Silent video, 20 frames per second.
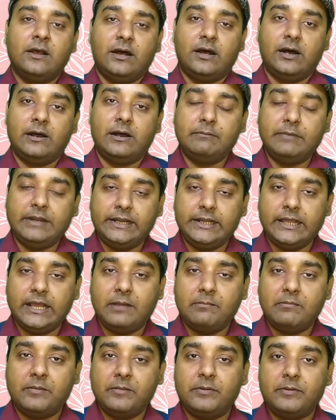आ, मीडिया
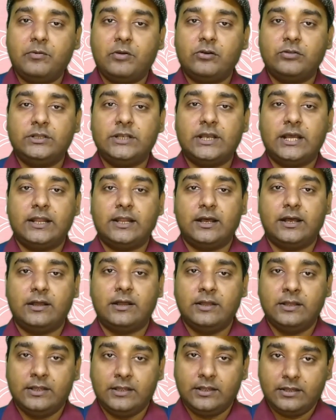में भी बहुत ज़्यादा
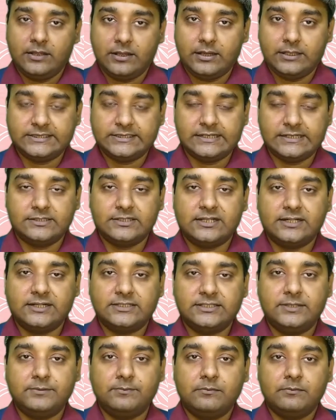
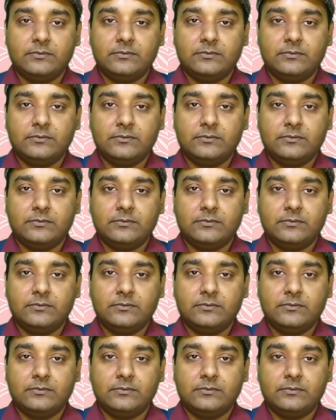सेंसरशिप